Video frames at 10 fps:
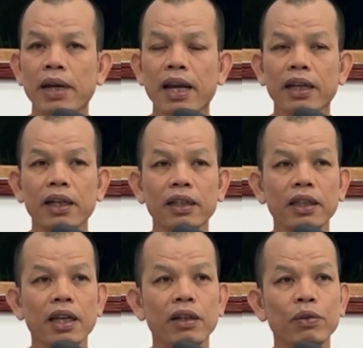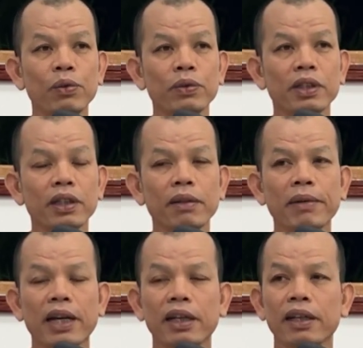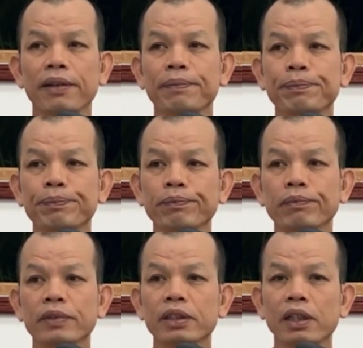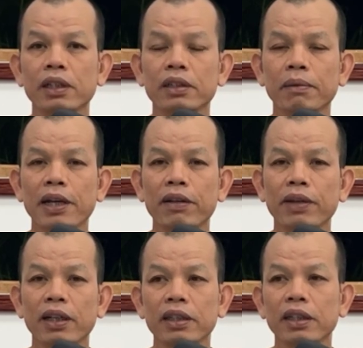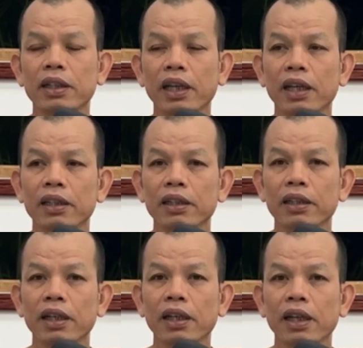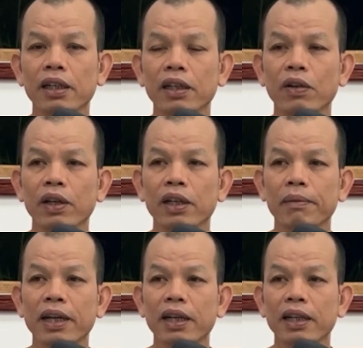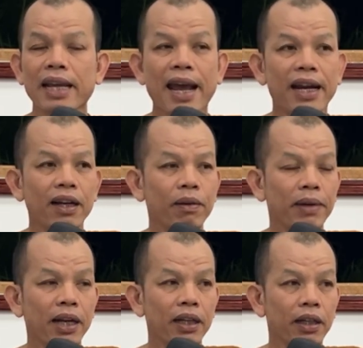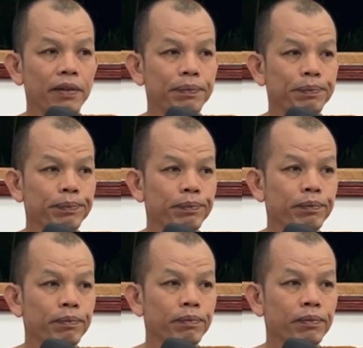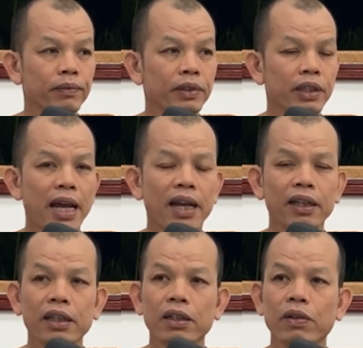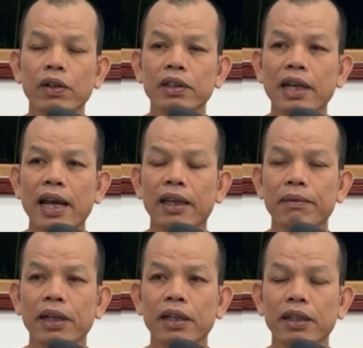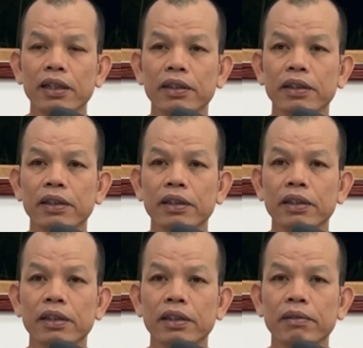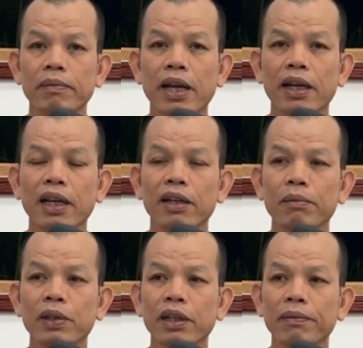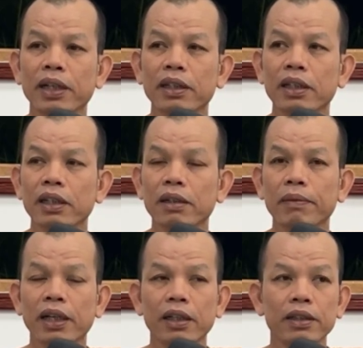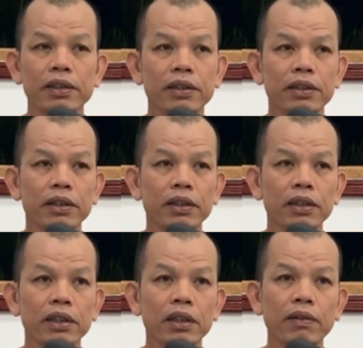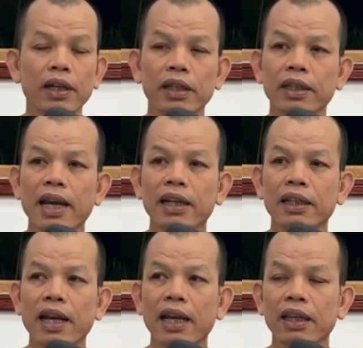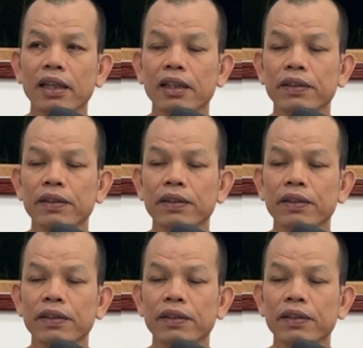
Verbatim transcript: พากันลังเกียจทุกข์เสียดบันเกิดสภาพว่าขืนแน่เล็ก ๆ น้อยๆกับพากันย่านบัดย่านได้จะคล้องตายบัดปานนั่นหรือว่าอย่างว่าเกิดบัดแต่ว่าของย่านตาย